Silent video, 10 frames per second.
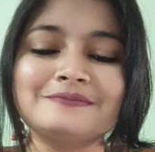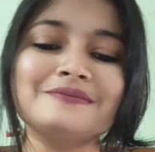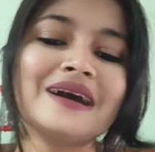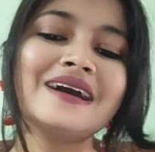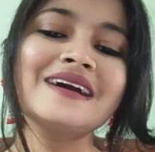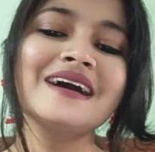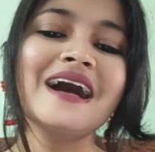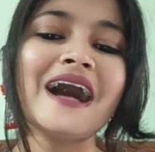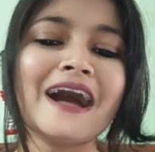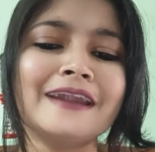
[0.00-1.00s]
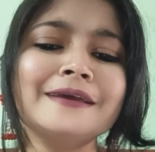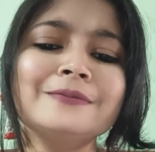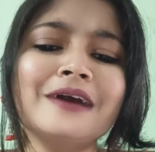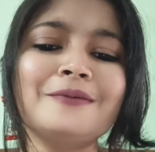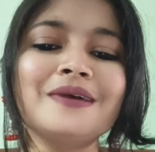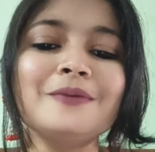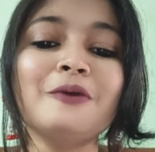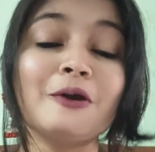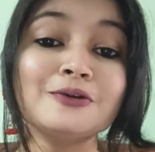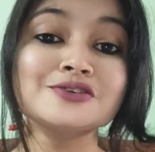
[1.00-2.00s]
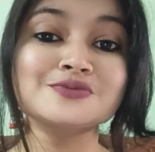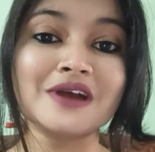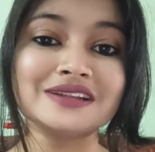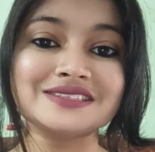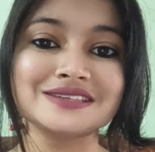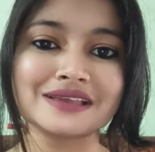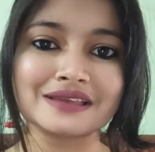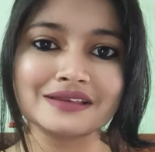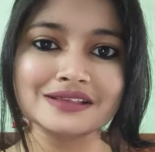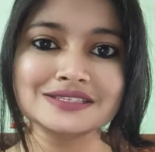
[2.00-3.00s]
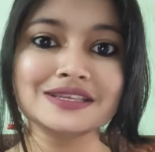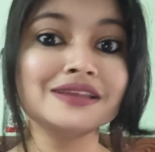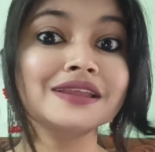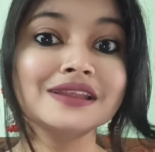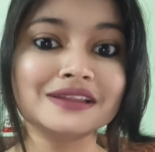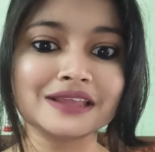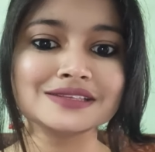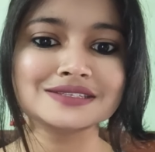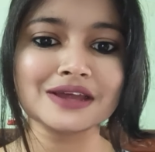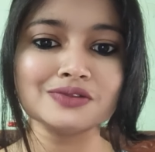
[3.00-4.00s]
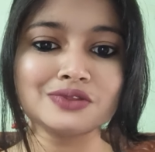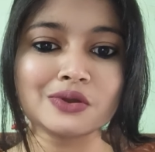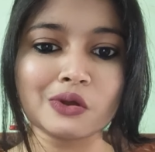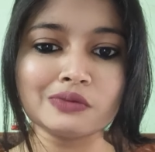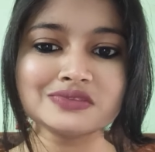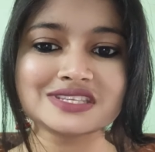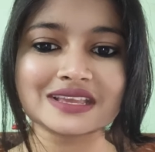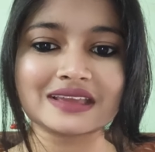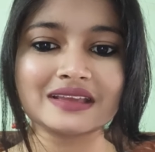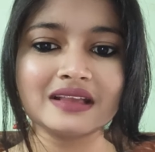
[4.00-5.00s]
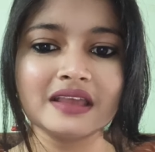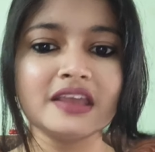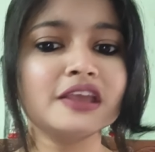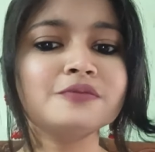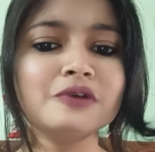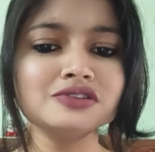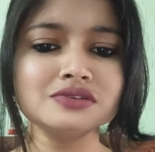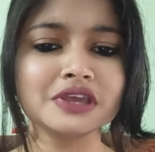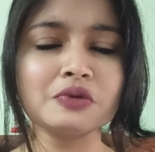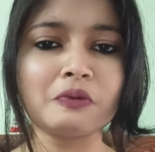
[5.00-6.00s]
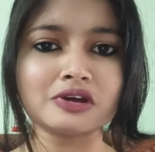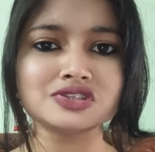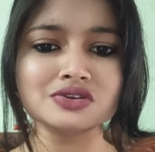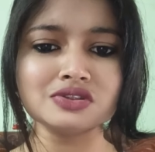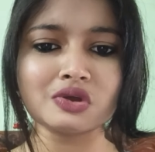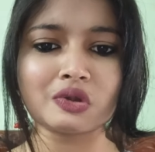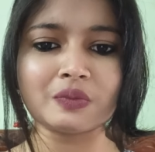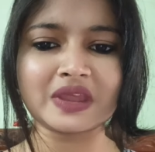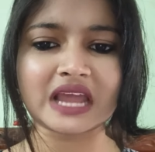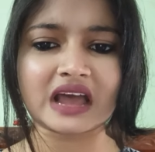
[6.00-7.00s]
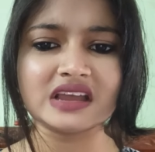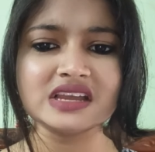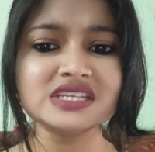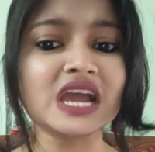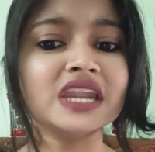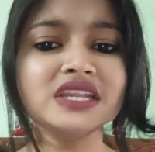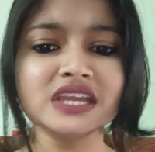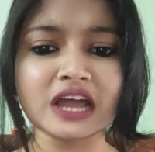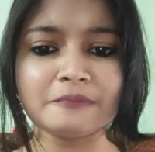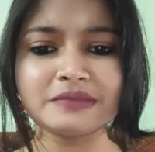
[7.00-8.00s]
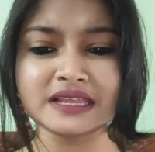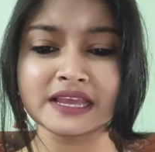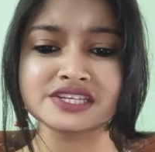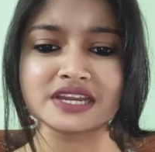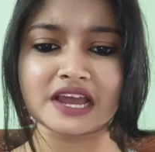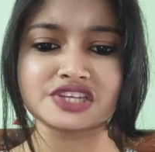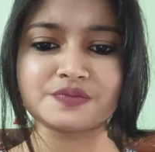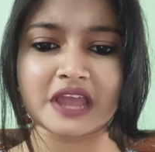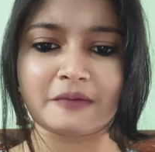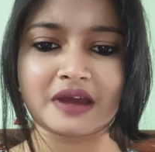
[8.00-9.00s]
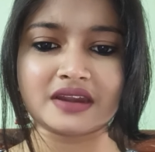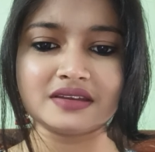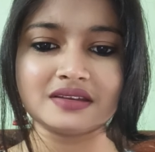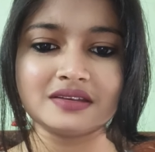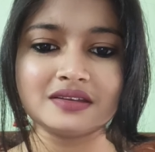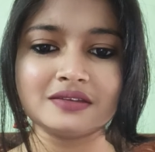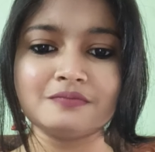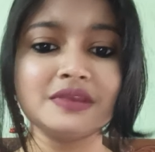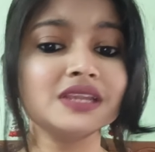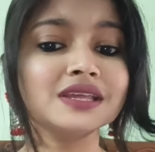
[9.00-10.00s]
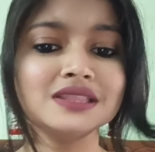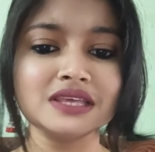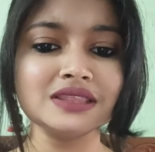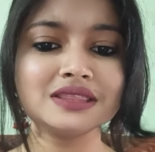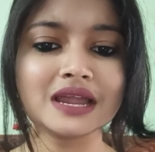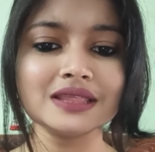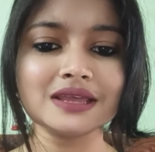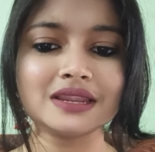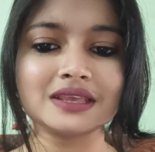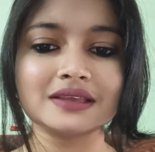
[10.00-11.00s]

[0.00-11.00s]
বা আরে বাবা বয়স বাড়ছে স্কিনের গ্লেজটাও তো কমছে এরপর তো কেউ পছন্দ করবে না শারীরিক কমপ্লিকেশন আসবে আবার বিয়েটা দিন তাড়াতাড়ি